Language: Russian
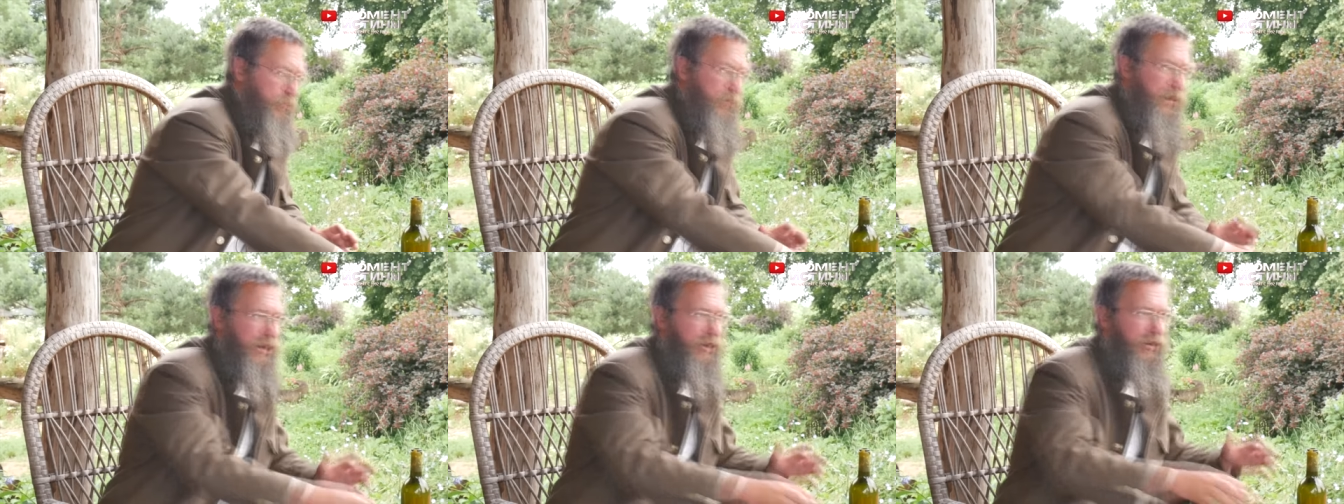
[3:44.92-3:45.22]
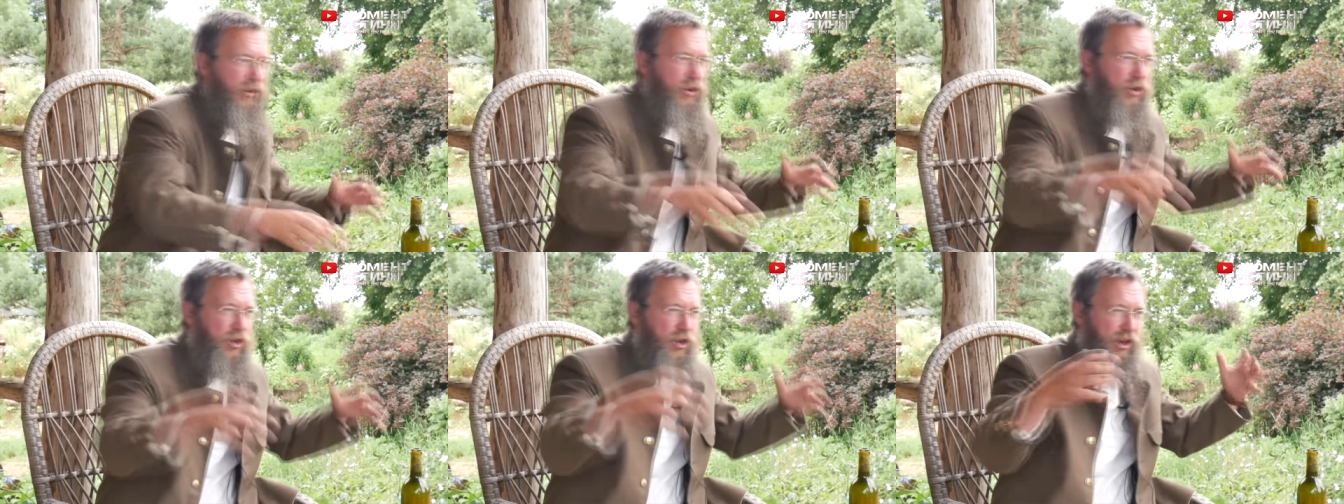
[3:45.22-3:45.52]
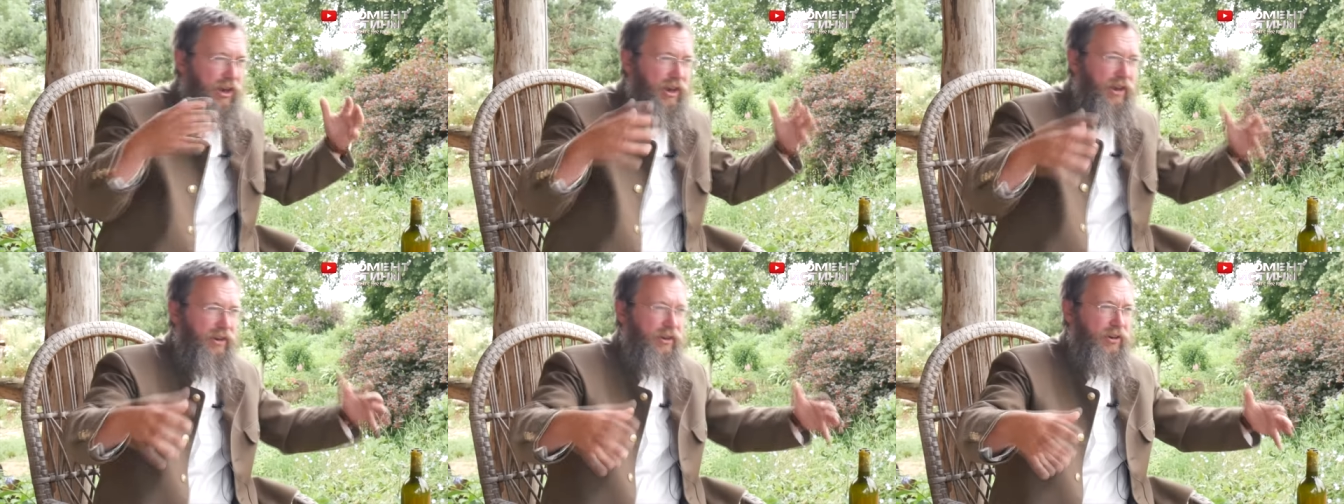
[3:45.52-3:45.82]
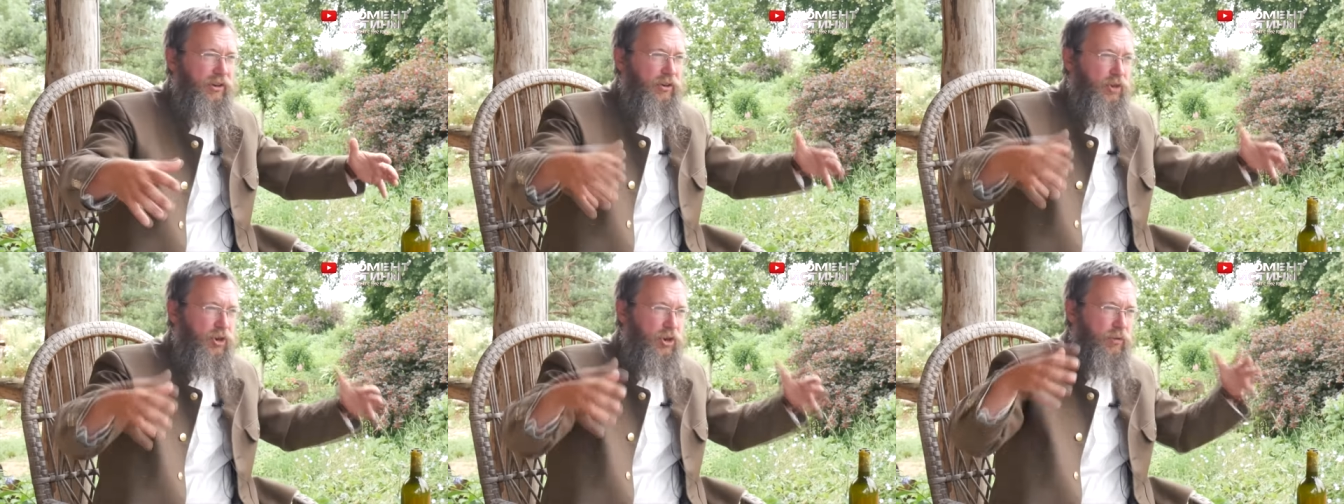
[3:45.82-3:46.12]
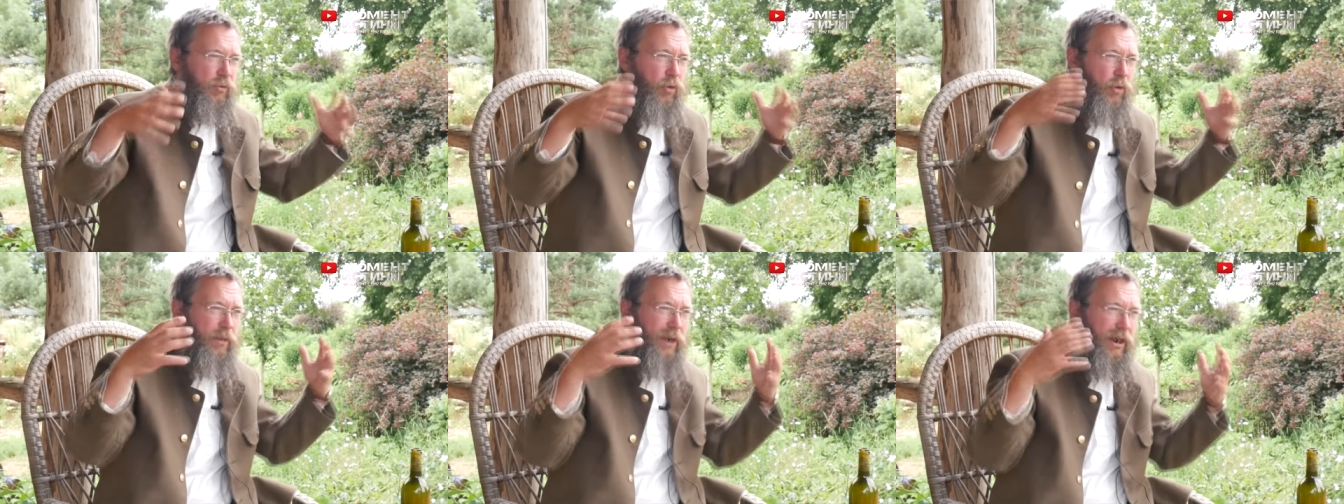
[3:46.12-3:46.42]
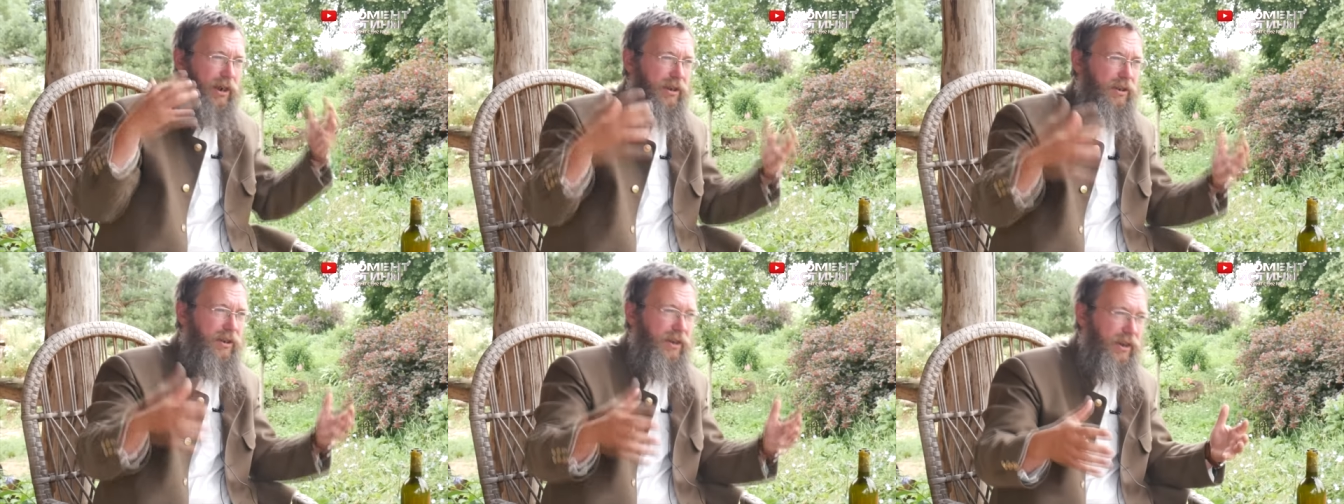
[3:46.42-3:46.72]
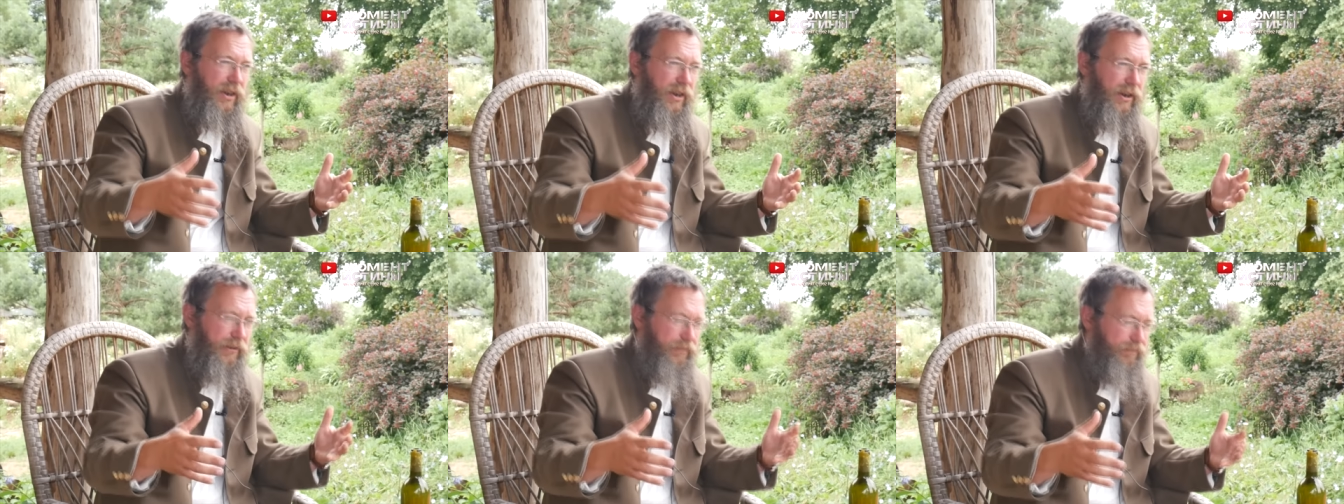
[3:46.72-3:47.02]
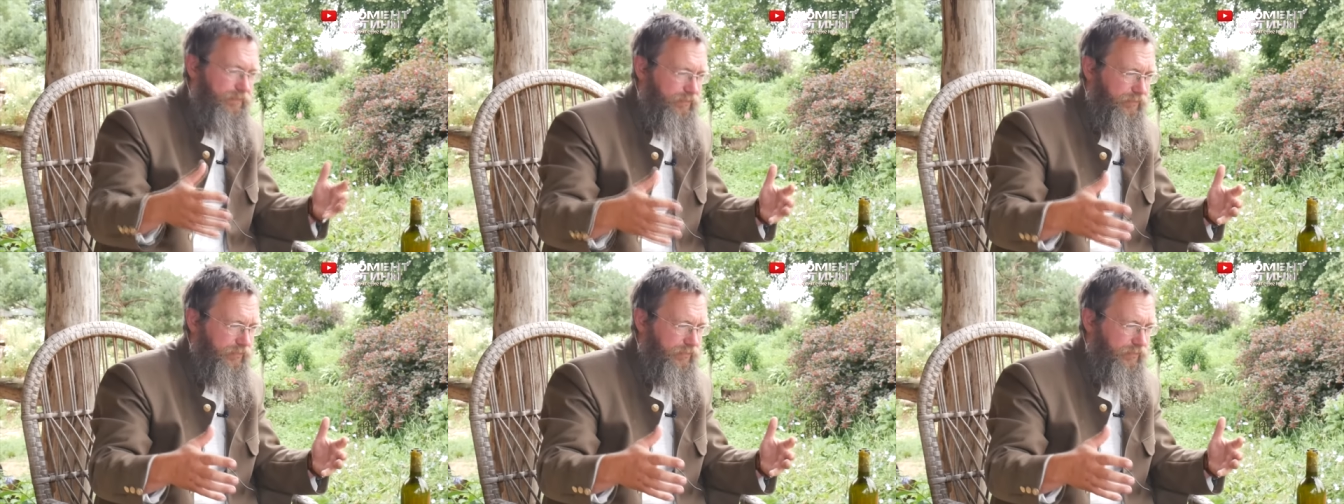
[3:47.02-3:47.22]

медных чанах, на живом огне,